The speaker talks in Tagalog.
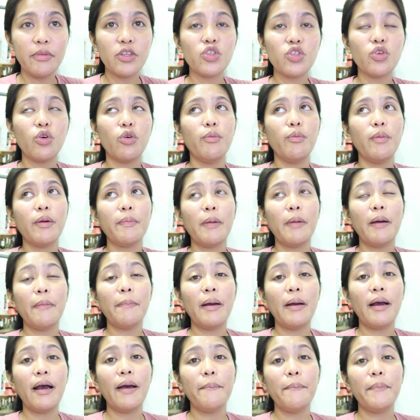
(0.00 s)
So,
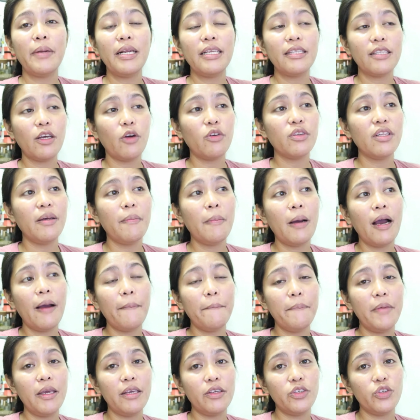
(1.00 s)
magpapaprint ako ng mga
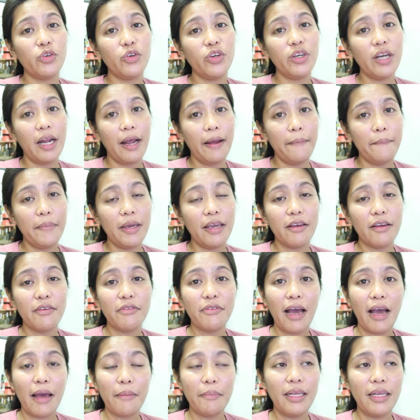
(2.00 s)
picture naming
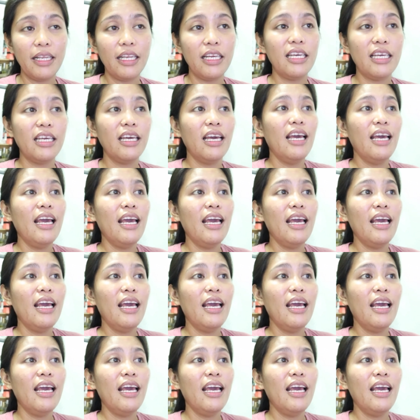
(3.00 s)
family